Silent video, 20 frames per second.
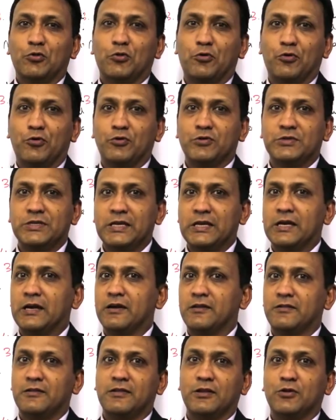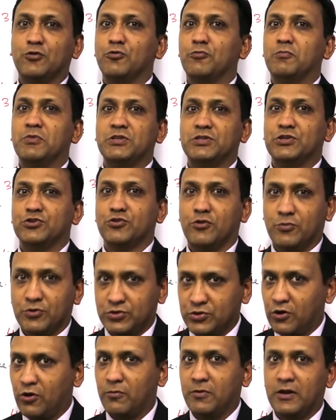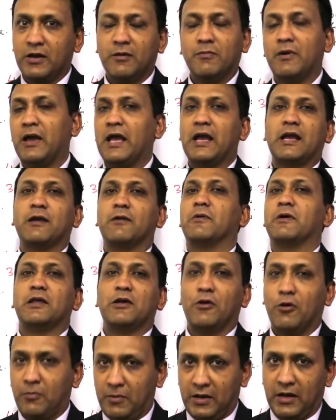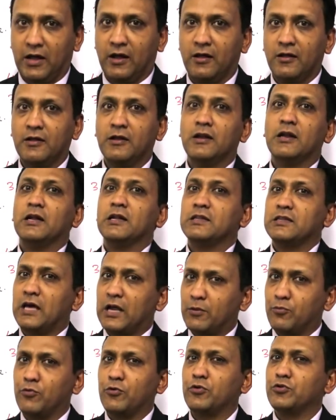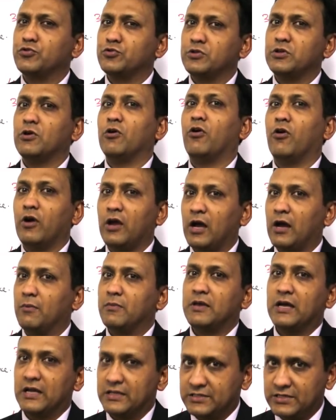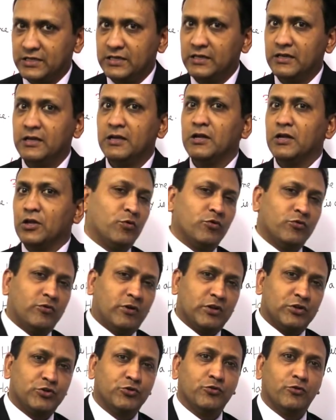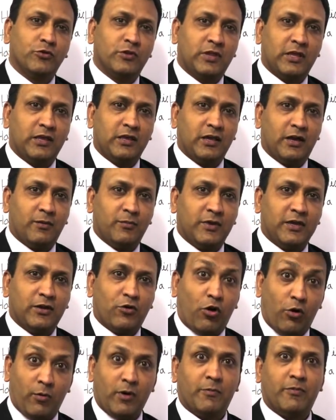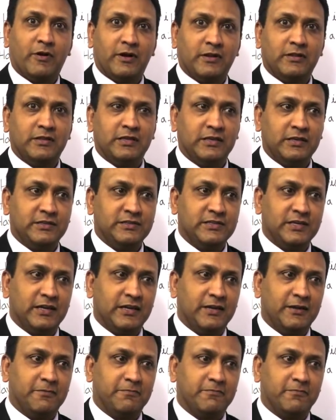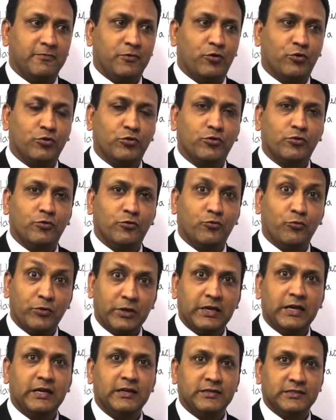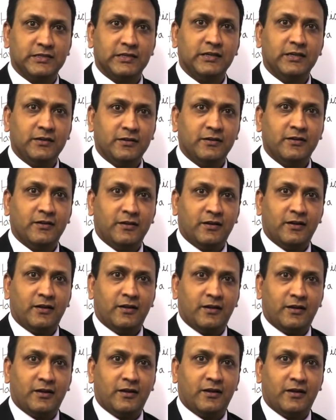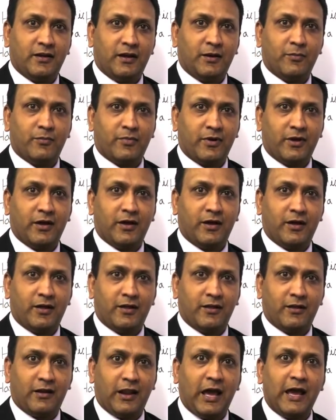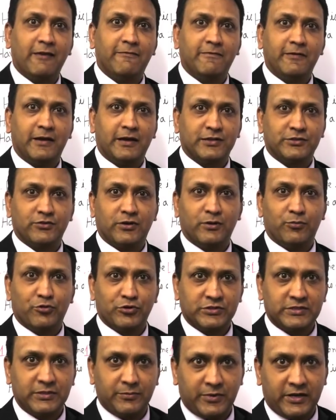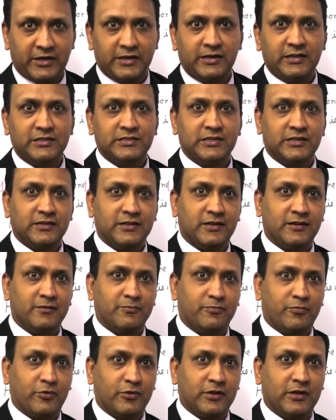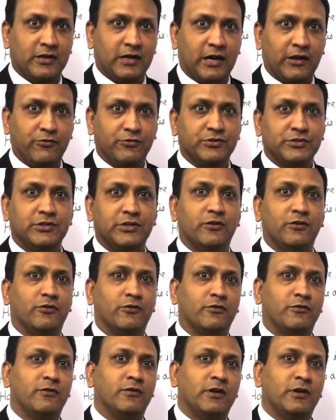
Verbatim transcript: তখন শিক্ষার্থীদের খুব বেশি সমস্যা হবে না বা একেবারেই হবে না তারপরেও যদি হয় আমি আছি বন্ধুরা শুরুতেই আমি ক্ষমা প্রার্থী যে গত উইকেন্ডে আমরা লাইভে আসলে বসতে পারিনি সেটার প্রধান কারণ ছিল